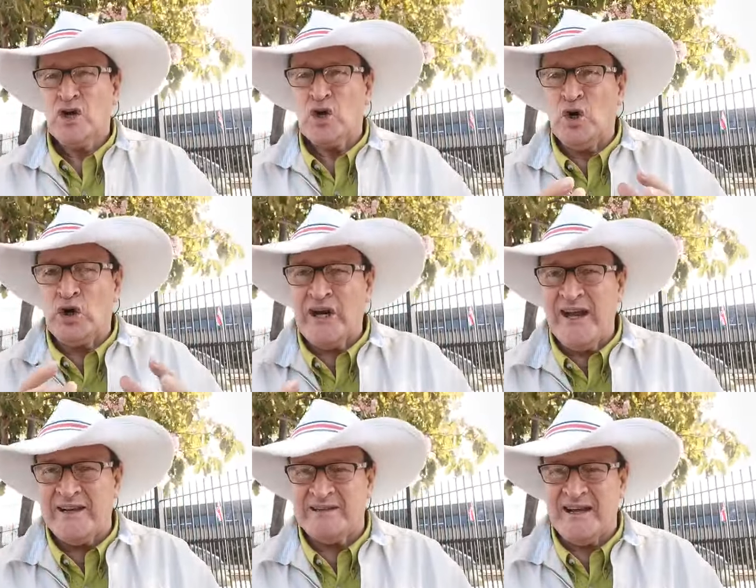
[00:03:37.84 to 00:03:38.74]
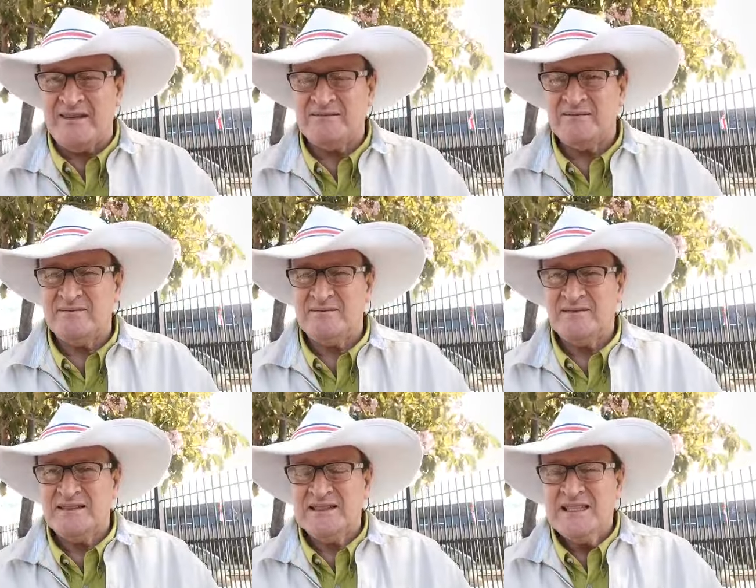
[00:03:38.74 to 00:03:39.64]
Correcta.
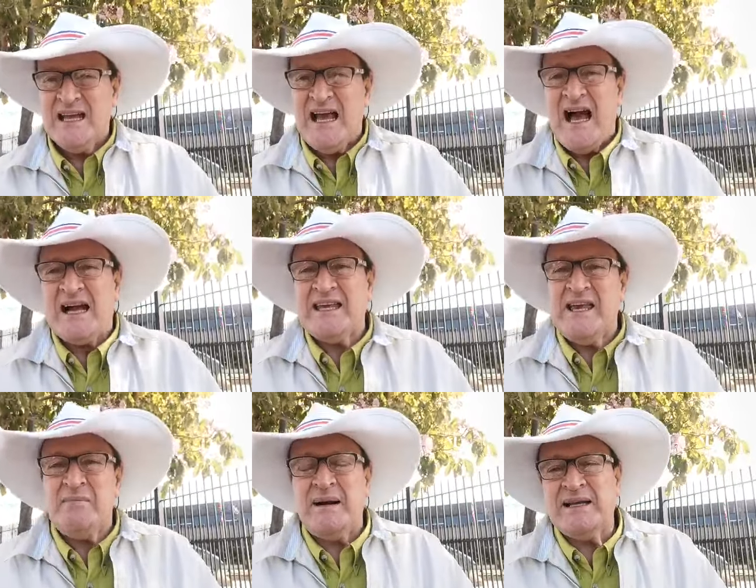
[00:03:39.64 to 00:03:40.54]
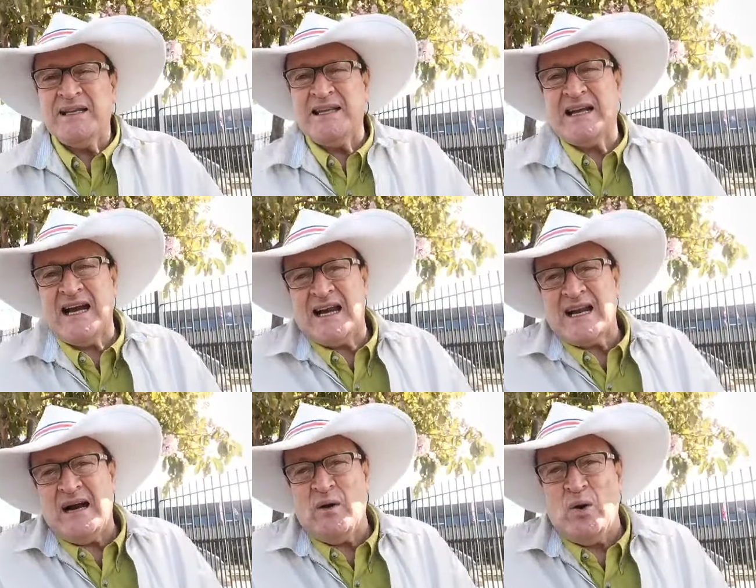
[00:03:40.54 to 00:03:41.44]
¿A quién va a
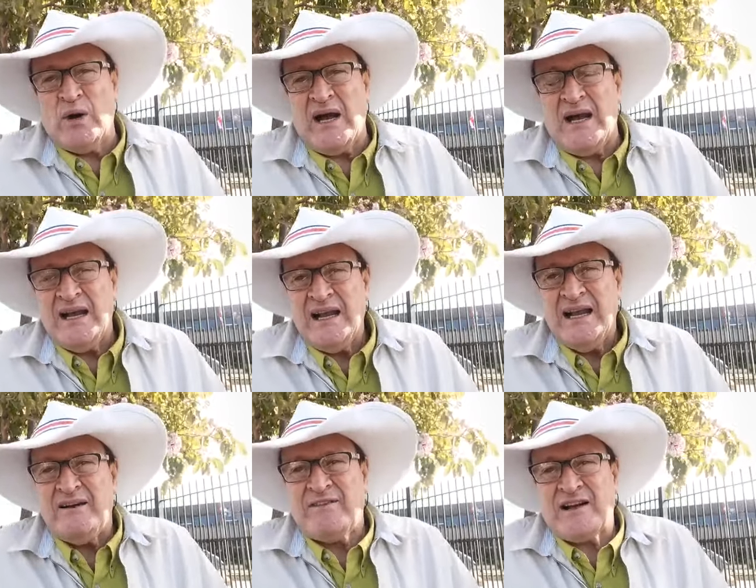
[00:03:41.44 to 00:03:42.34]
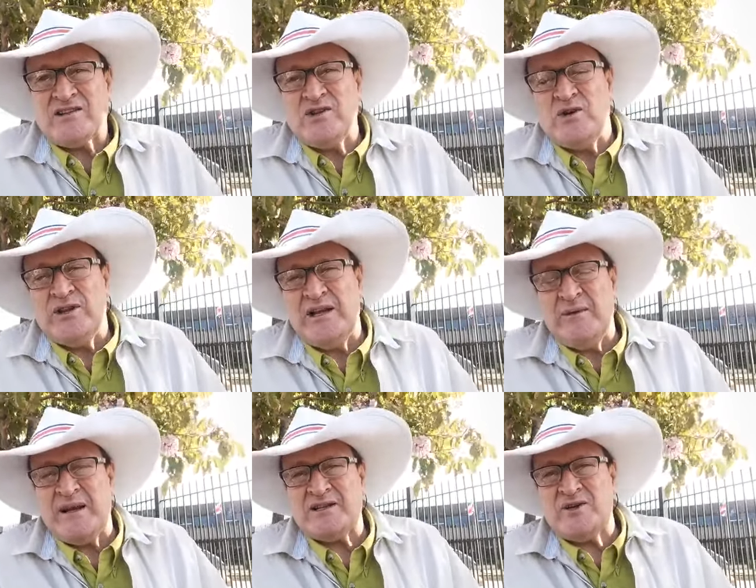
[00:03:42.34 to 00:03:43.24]
criticar ahora la fracción de
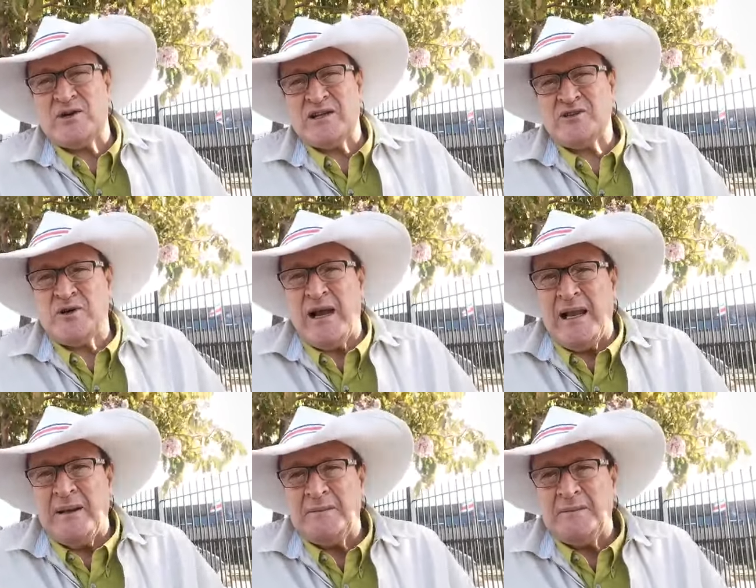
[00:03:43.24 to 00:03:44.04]
Liberación Nacional?